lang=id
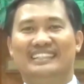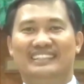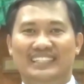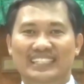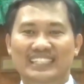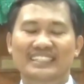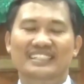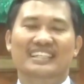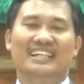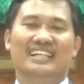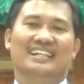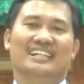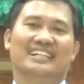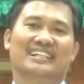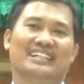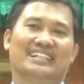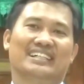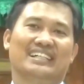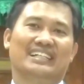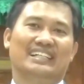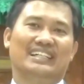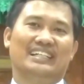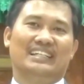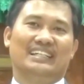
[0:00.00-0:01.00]

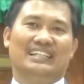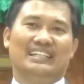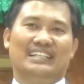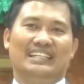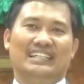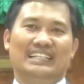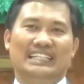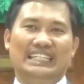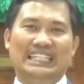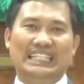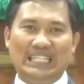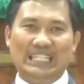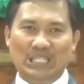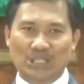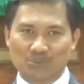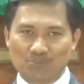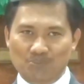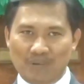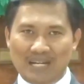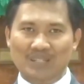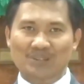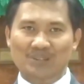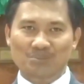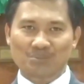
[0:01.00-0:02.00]
Artinya,
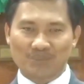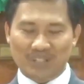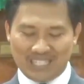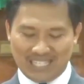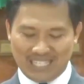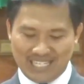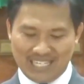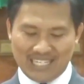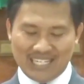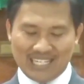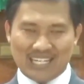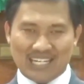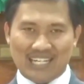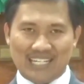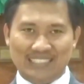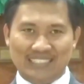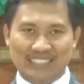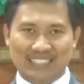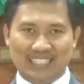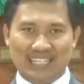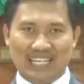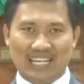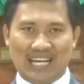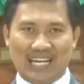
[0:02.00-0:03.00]
iman
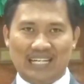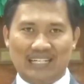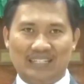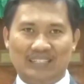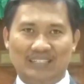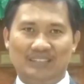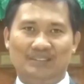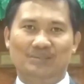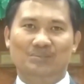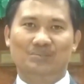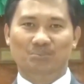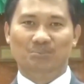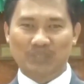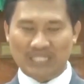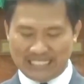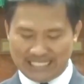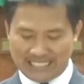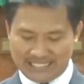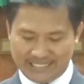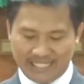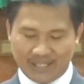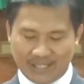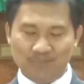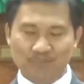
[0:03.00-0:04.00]
mereka telah
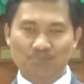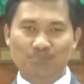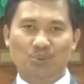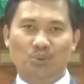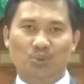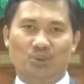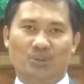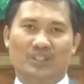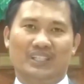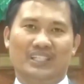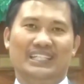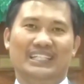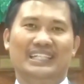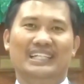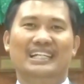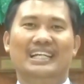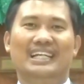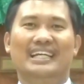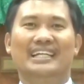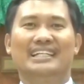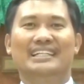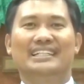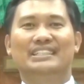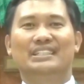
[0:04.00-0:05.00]
bercampur.
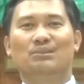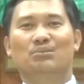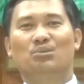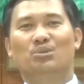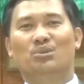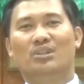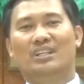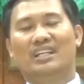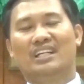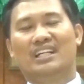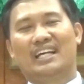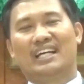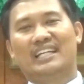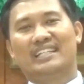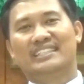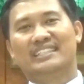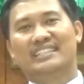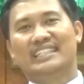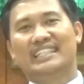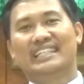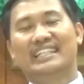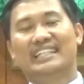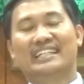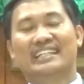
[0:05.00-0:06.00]
Inilah yang disebut dengan
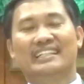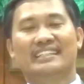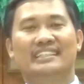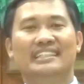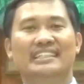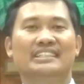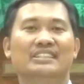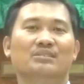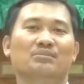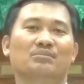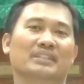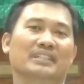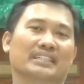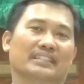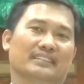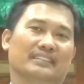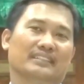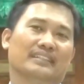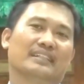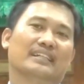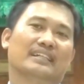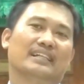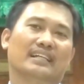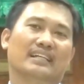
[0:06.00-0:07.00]
sinkritisme.
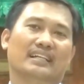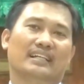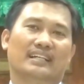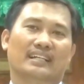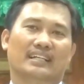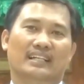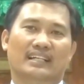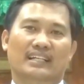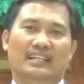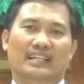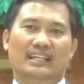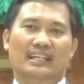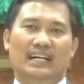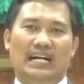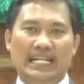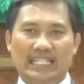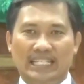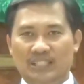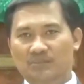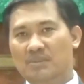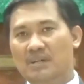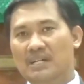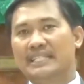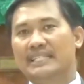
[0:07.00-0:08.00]

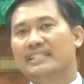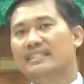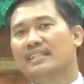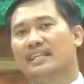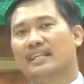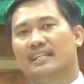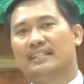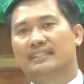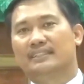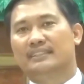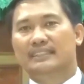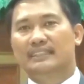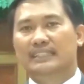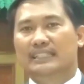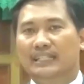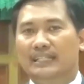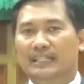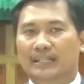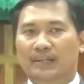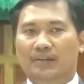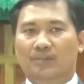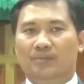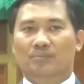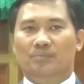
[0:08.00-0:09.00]
Akibatnya,
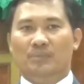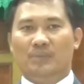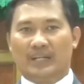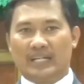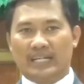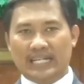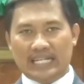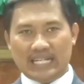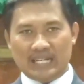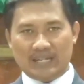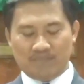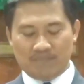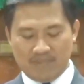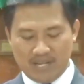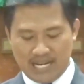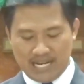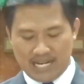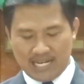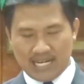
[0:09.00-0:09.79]
mereka